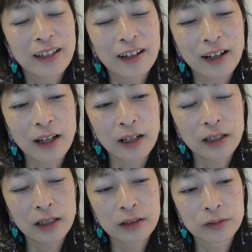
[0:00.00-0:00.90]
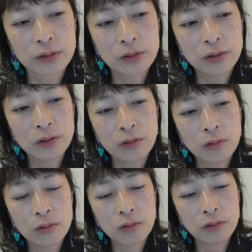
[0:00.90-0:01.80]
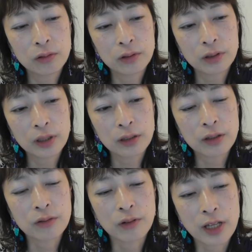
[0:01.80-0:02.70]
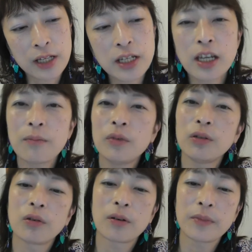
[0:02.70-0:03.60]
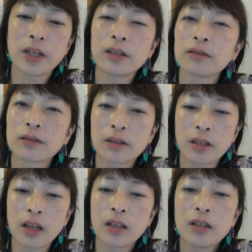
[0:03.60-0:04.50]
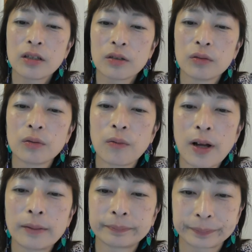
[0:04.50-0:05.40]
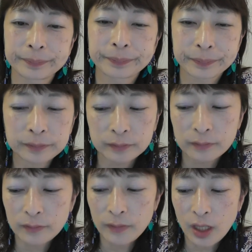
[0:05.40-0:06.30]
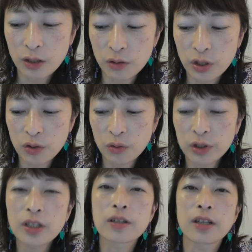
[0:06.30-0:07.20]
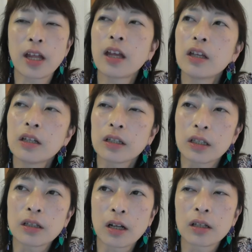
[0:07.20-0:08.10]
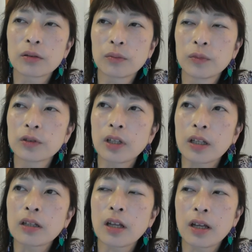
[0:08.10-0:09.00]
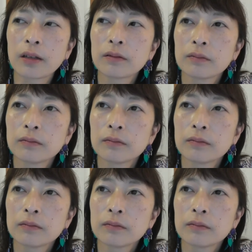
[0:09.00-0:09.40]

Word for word: なんかあのそういうこう何でしょうかね人間模様が見えるっていうのはあの非常にですねいいなと思っていて。